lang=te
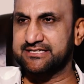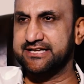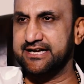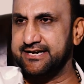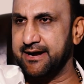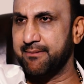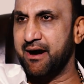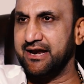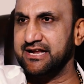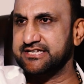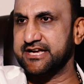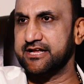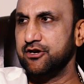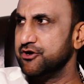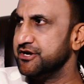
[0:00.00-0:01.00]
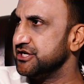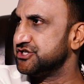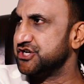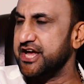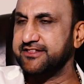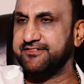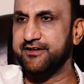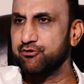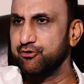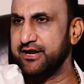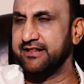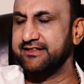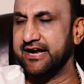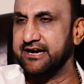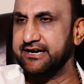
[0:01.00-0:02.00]
మస్జిద్ డబాలిషన్లో నీ చేతి
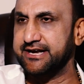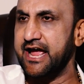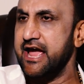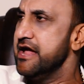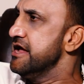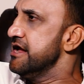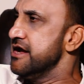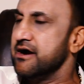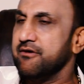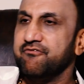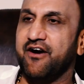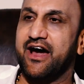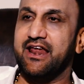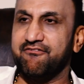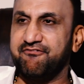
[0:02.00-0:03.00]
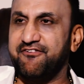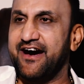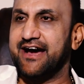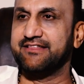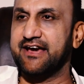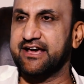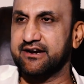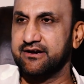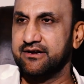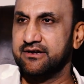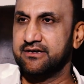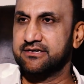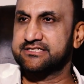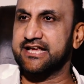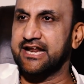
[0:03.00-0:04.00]
ఉన్నది అంటే వాళ్ళ ఫాదర్
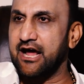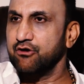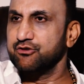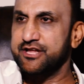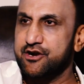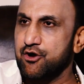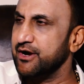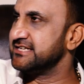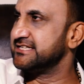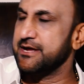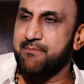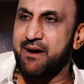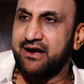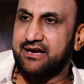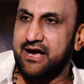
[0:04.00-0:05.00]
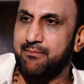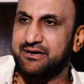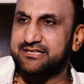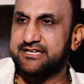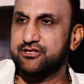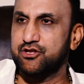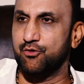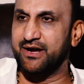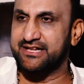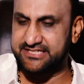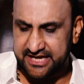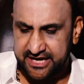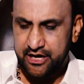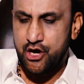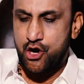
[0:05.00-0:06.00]
సలావుద్దీన్ ఓవైసీ మక్కా మస్జిద్లో
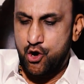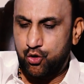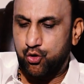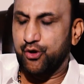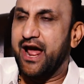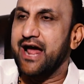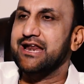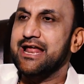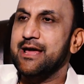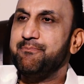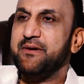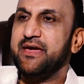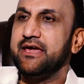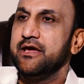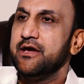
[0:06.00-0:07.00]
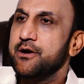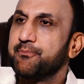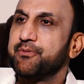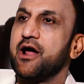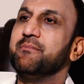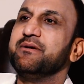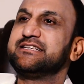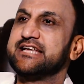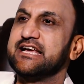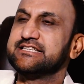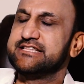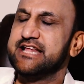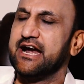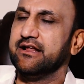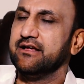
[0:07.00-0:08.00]
వచ్చి హురాన్ నేపి ప్రామిస్
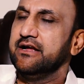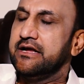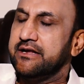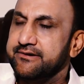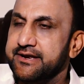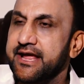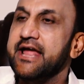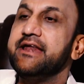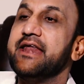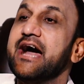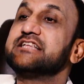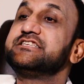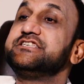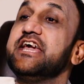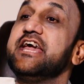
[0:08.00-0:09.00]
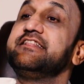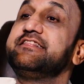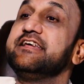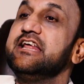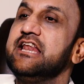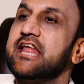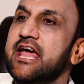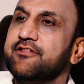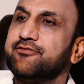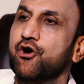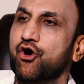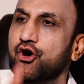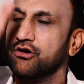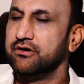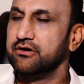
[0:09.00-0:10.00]
చేస్తున్నారు నేను నా చేతి
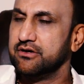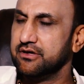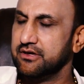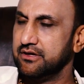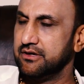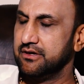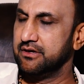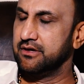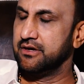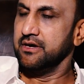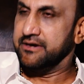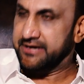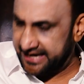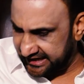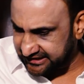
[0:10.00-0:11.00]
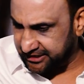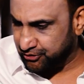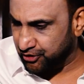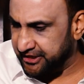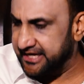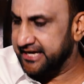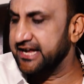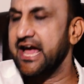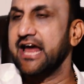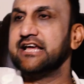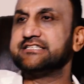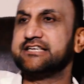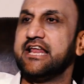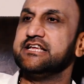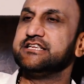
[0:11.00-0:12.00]
లేదు నేను అసదుద్దీన్కి అలా
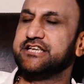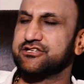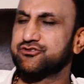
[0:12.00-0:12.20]
ఛాలెంజ్